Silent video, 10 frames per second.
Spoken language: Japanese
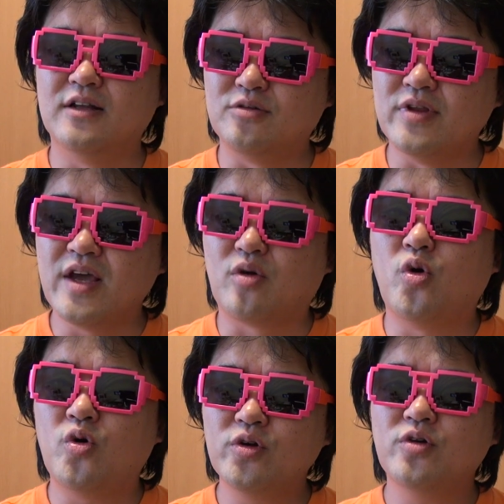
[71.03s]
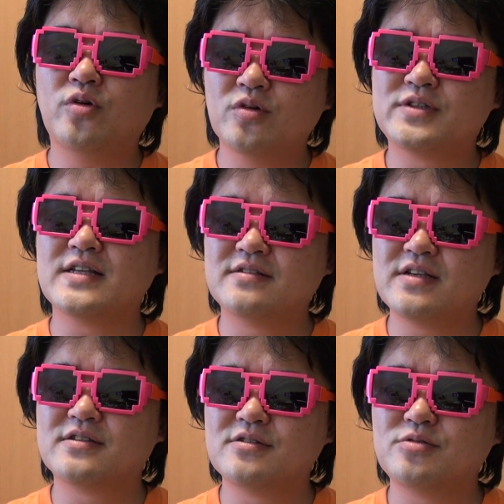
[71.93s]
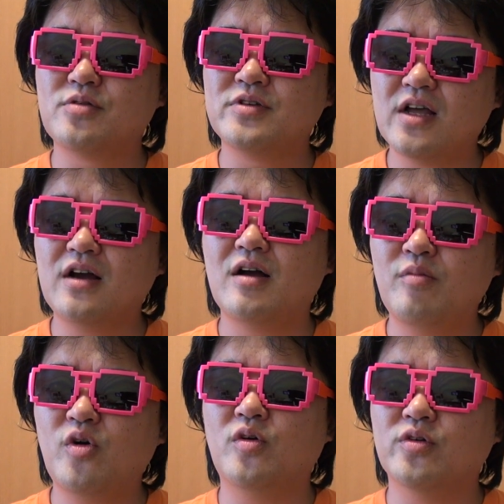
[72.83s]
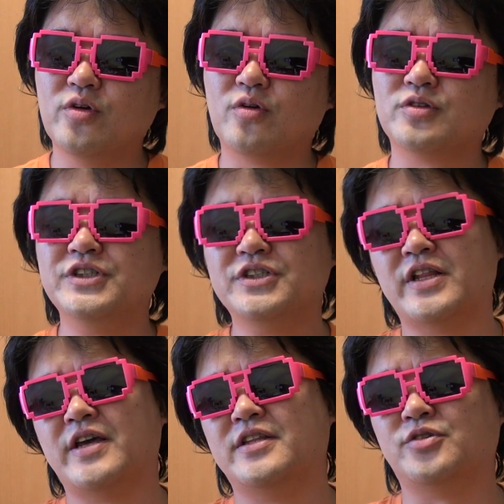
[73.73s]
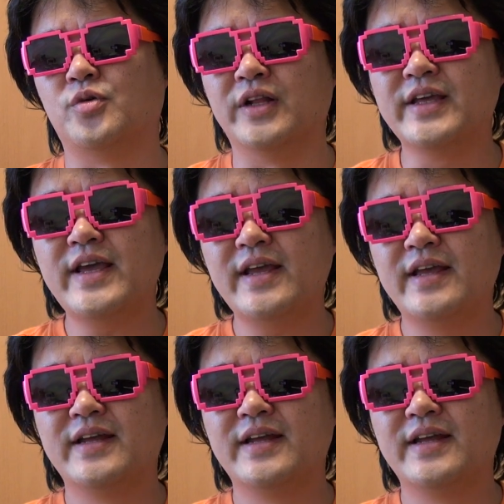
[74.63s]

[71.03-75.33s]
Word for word: あとね、紅葉を撮影するときなんかもよろしいんじゃないでしょうかね。